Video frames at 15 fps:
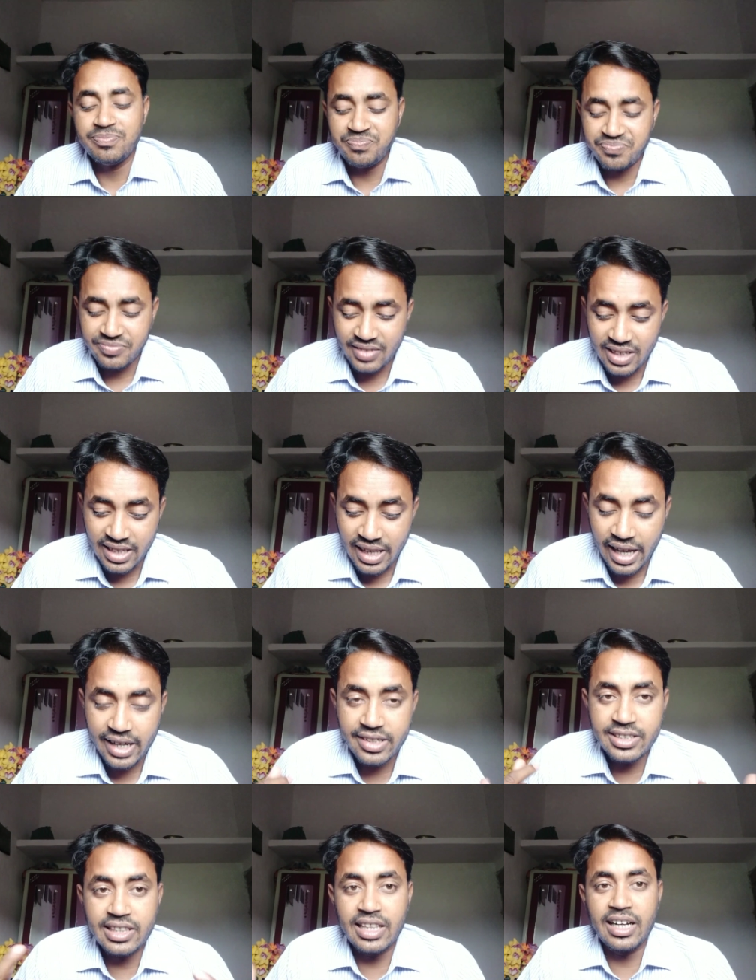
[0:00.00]

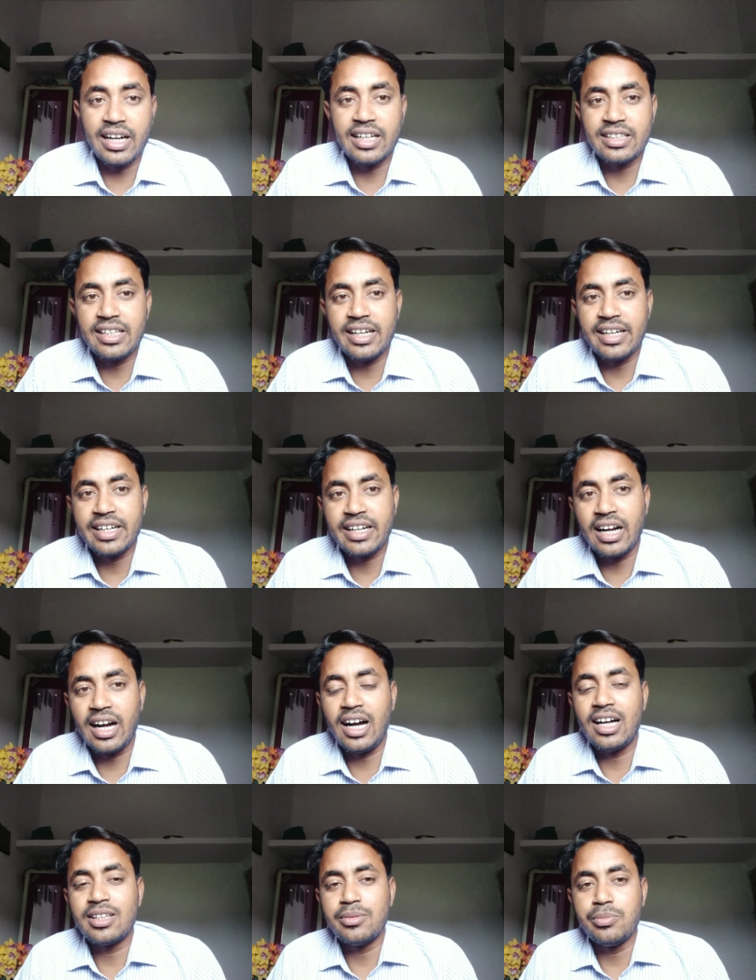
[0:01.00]
लागत लगाता है
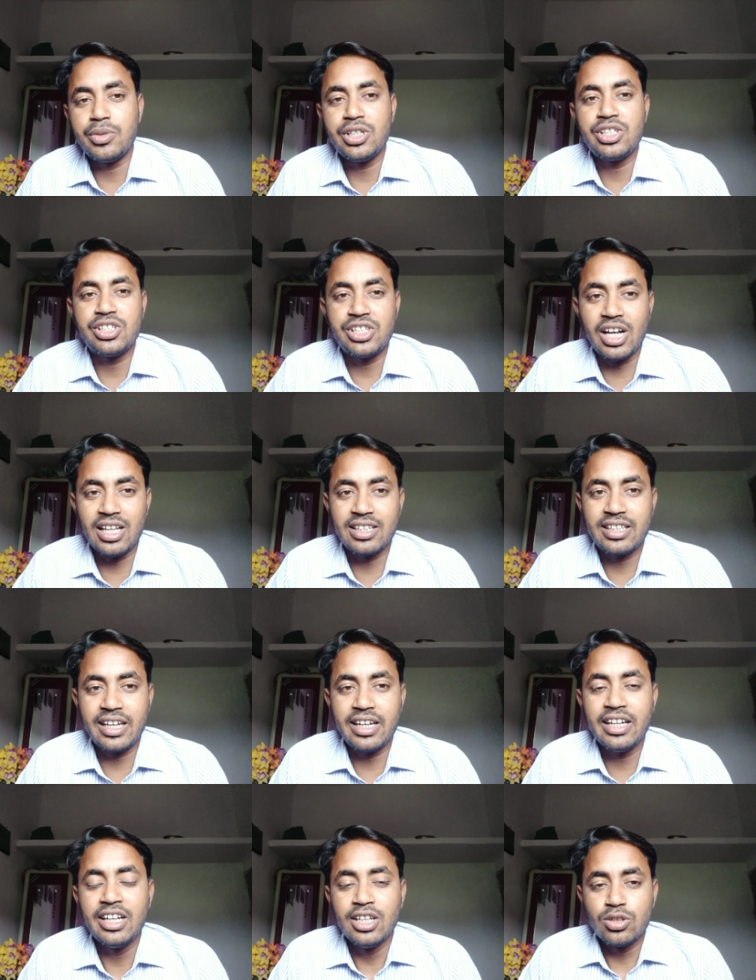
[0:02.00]
खाद बीज डालता है
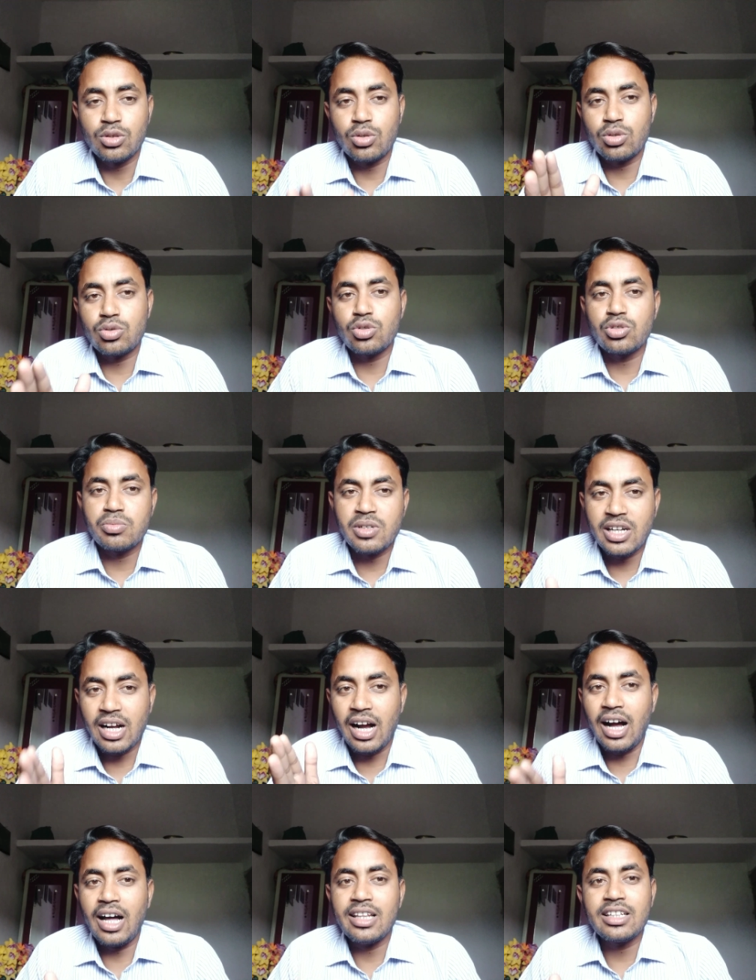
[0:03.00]
तो दोस्तों उसमें
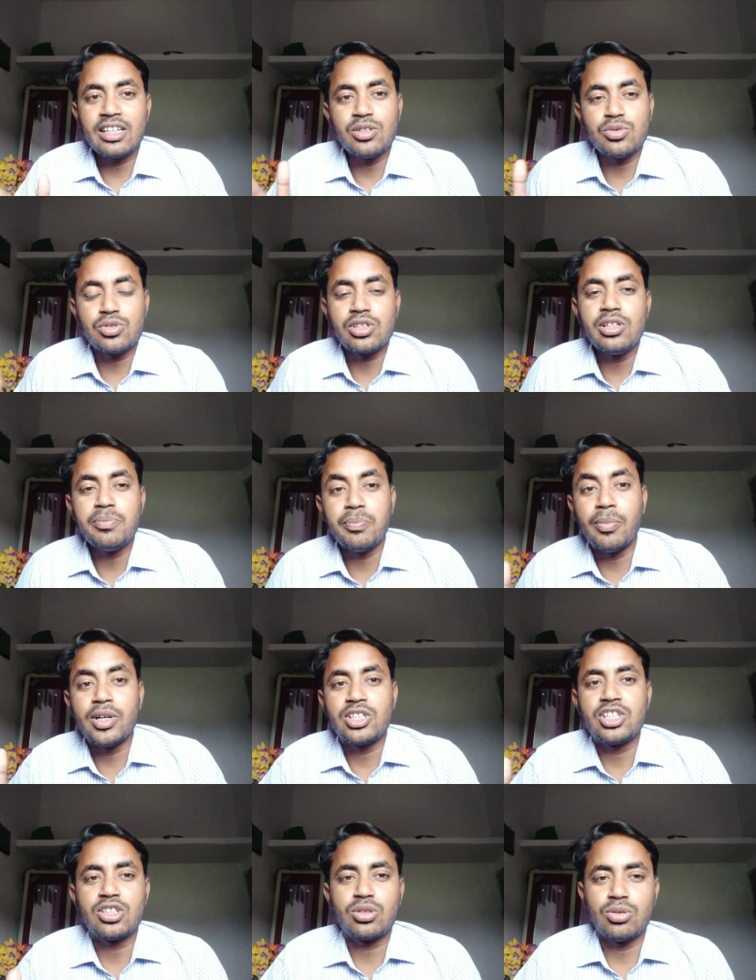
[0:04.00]
खाद की उसकी
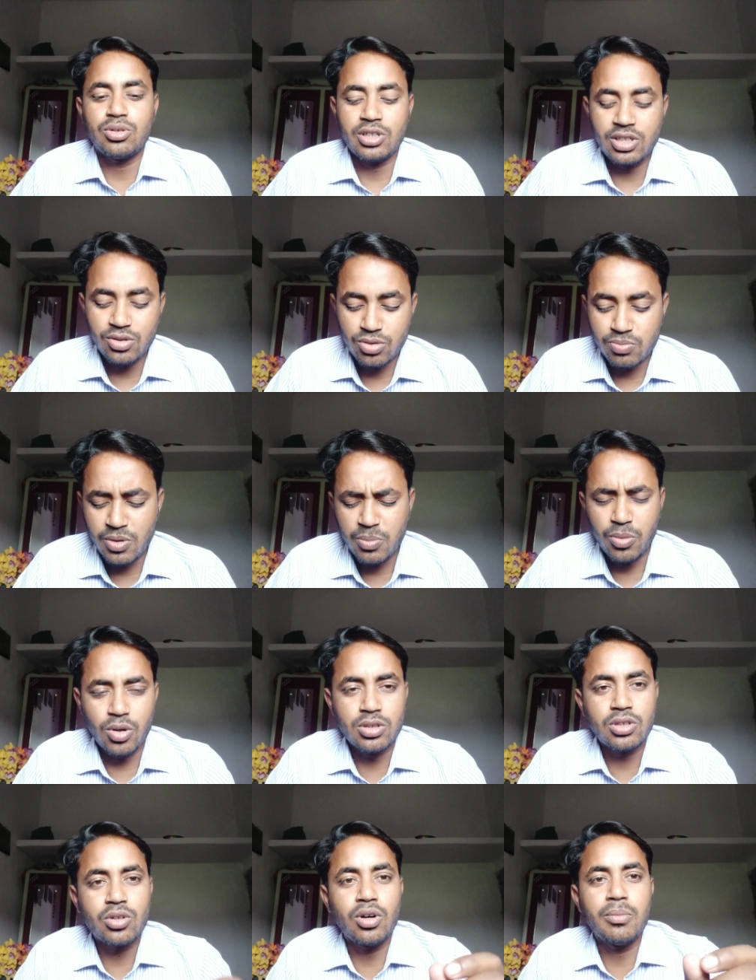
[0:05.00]
बचत होगी उसमें
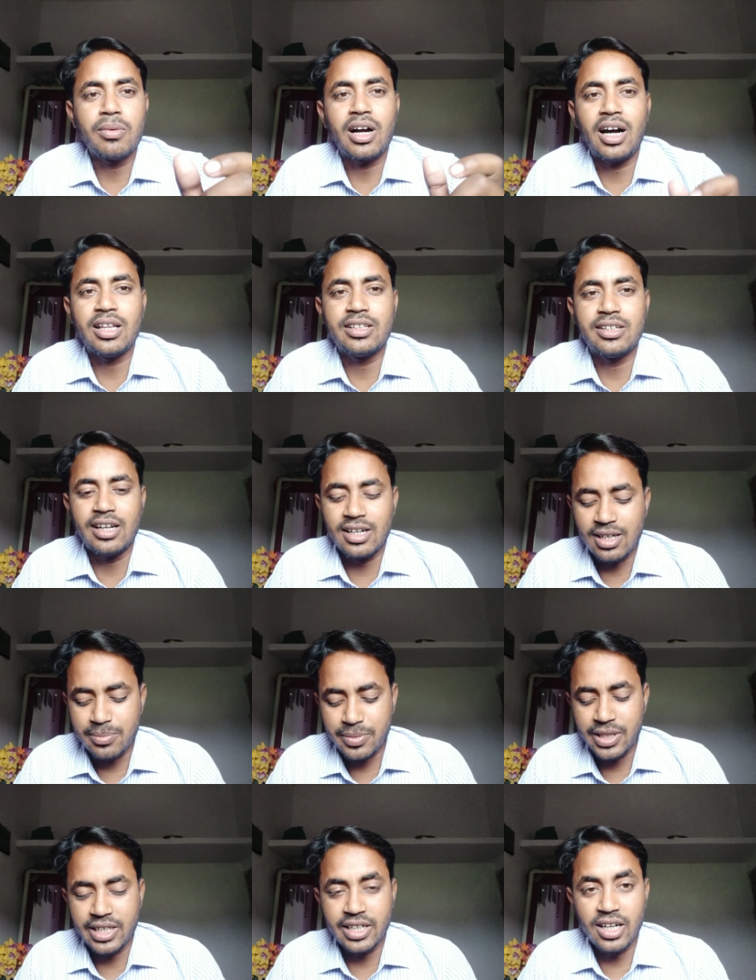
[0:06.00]
बहुत कम खाद डालना
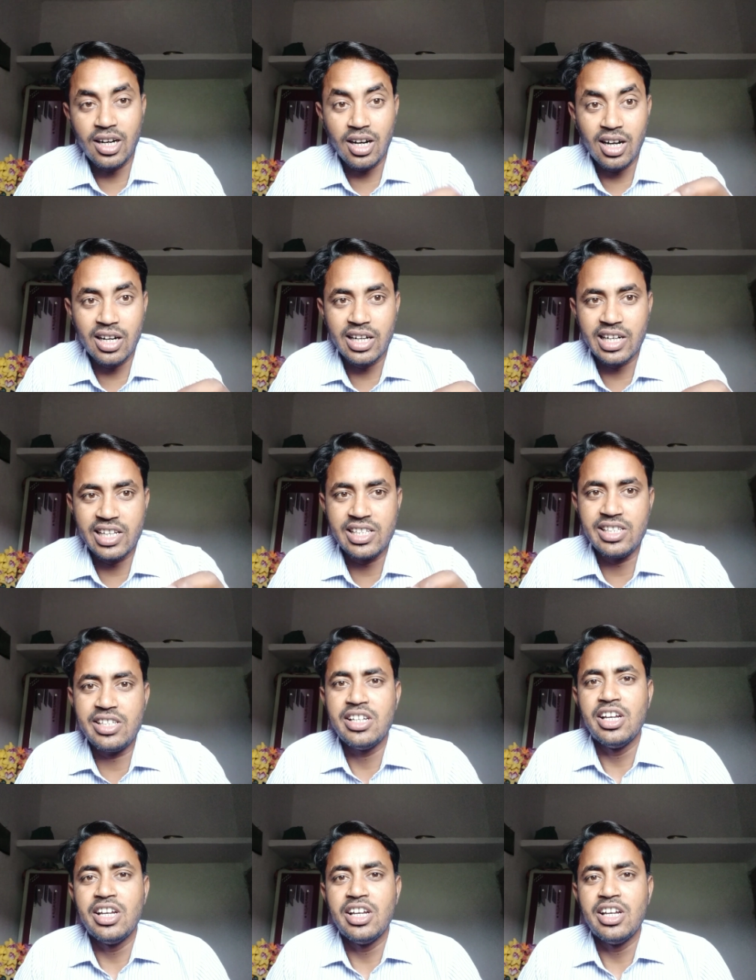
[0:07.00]
पड़ेगा अंग्रेजी